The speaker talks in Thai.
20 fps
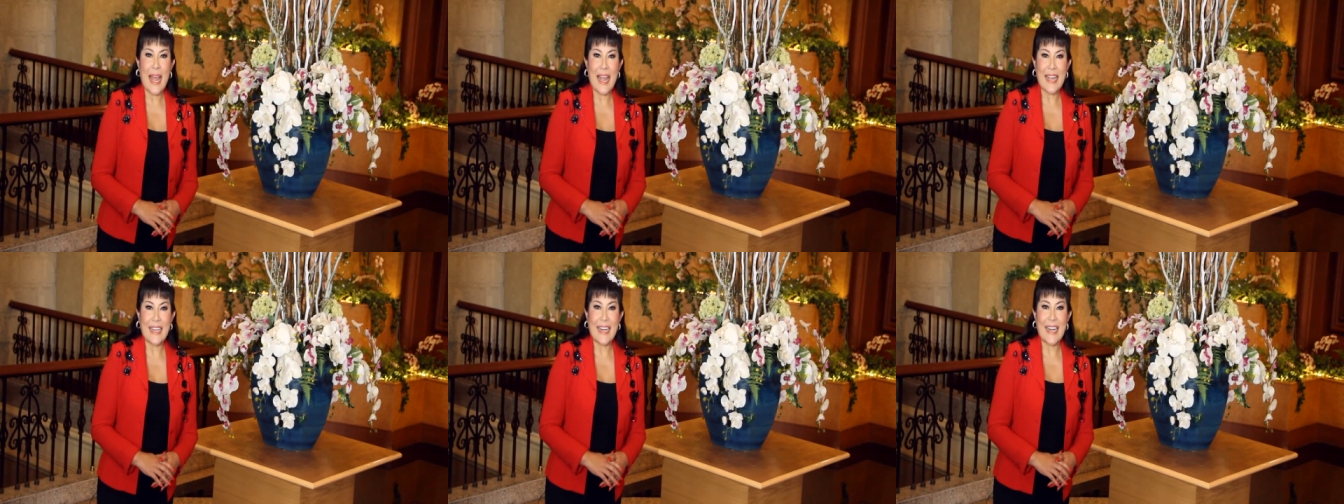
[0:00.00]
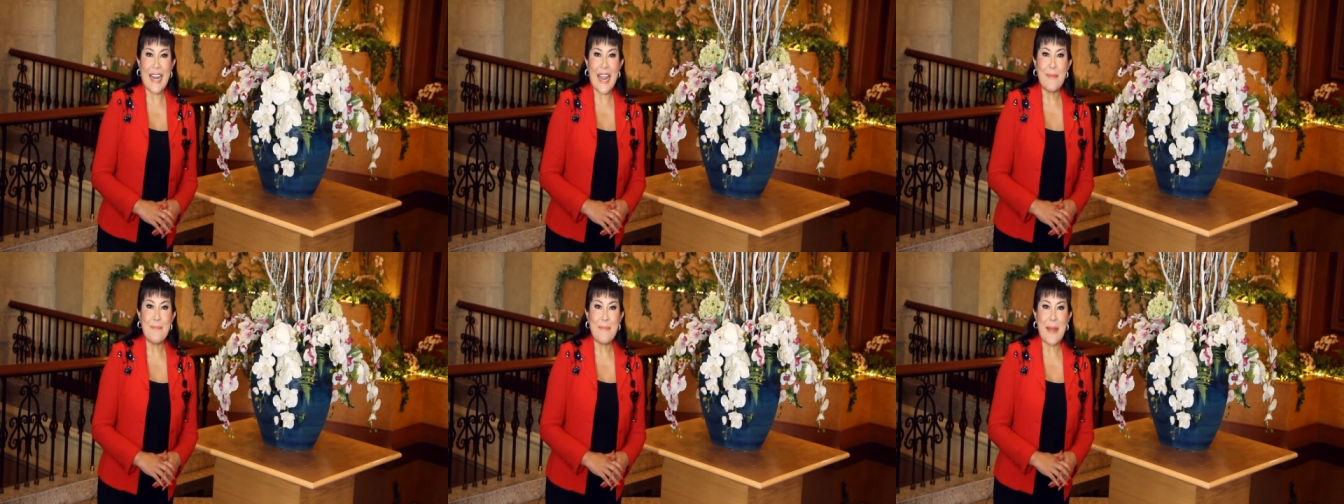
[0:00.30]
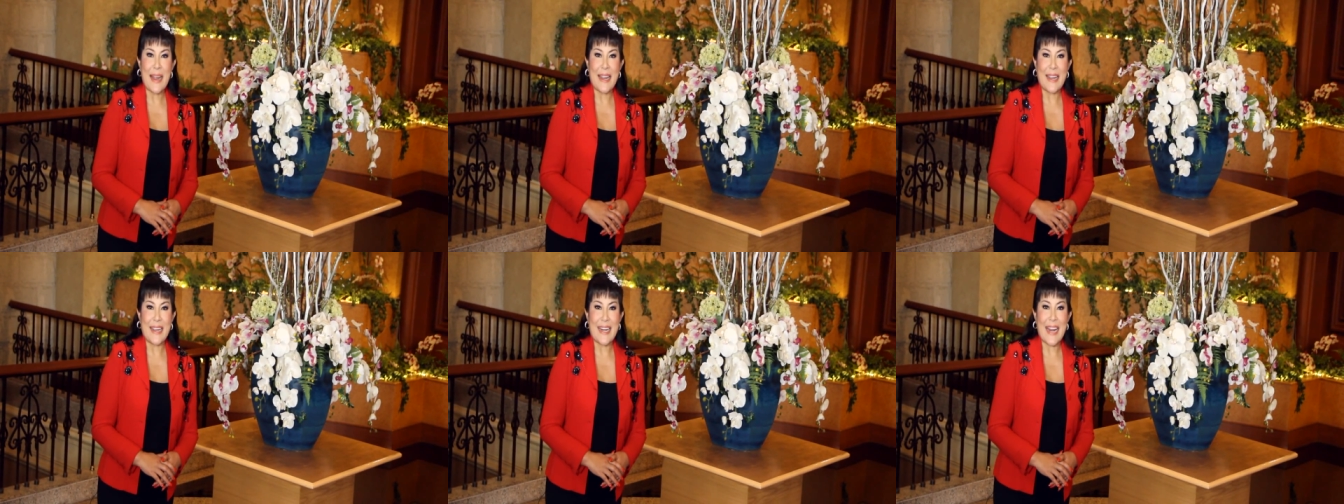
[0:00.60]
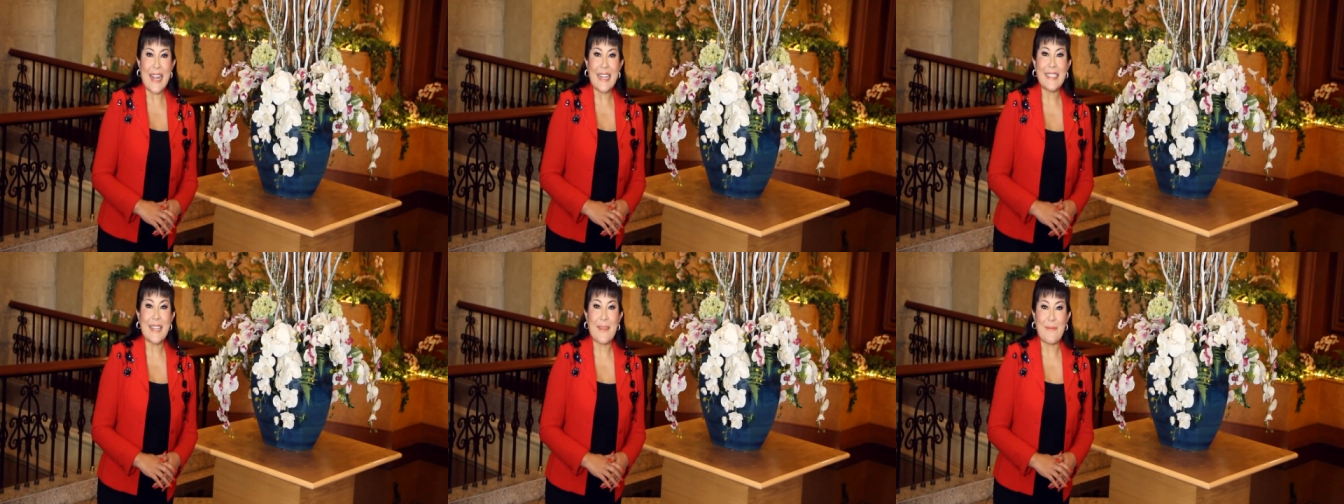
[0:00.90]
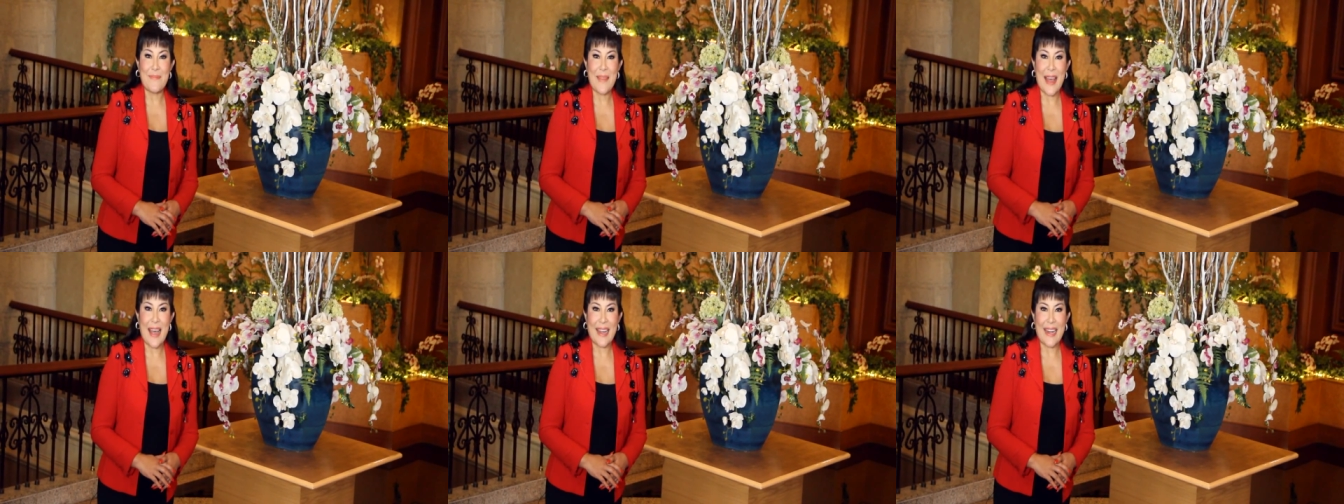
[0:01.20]
ไทยกันได้ใหม่ในสั
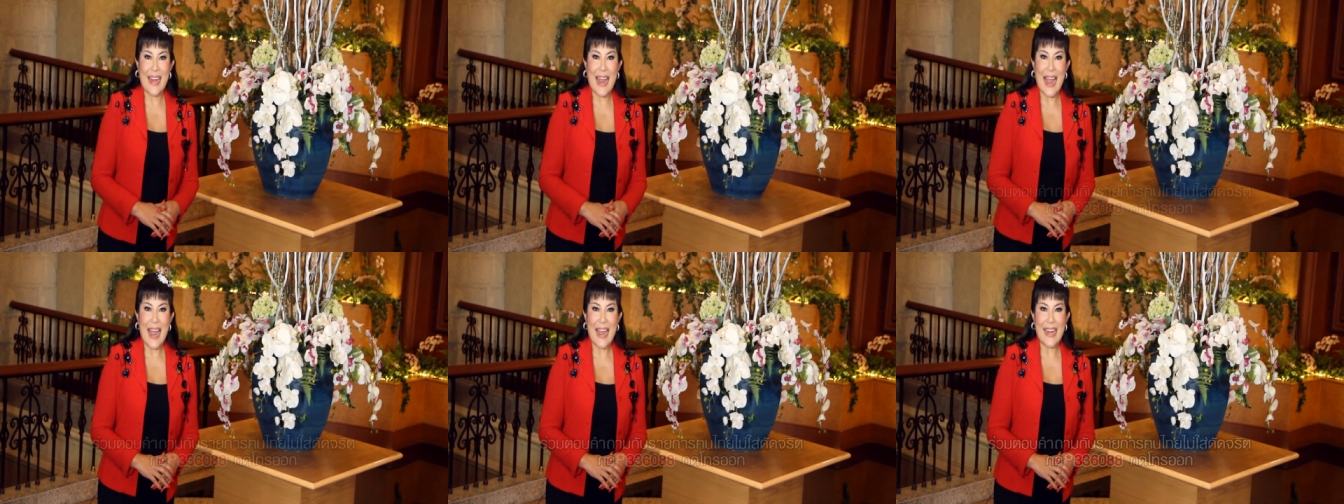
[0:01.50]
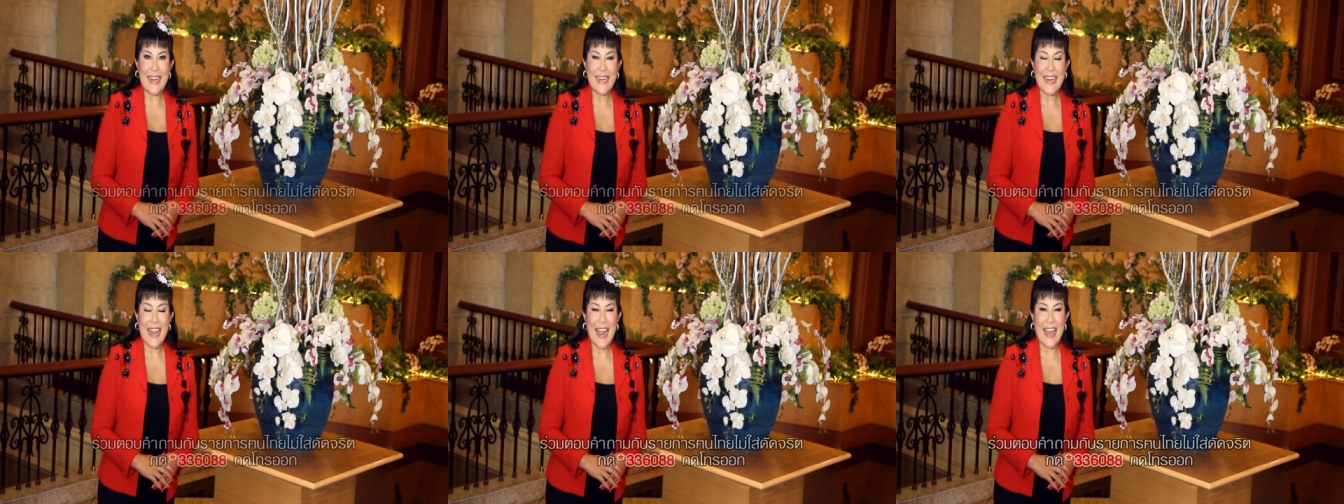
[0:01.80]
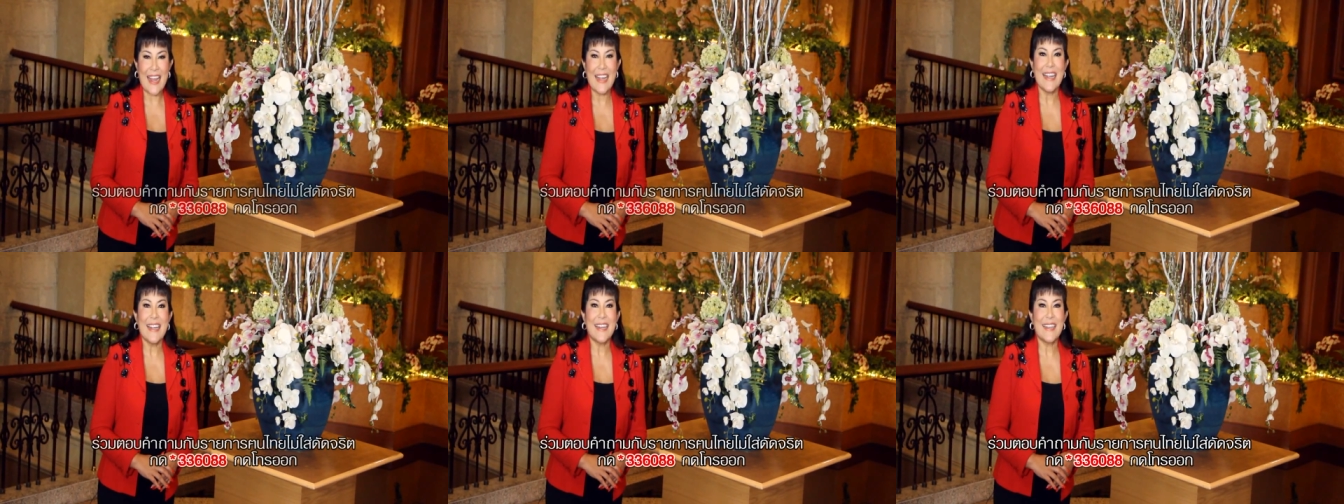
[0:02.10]
ปดาห์หน้านะคะ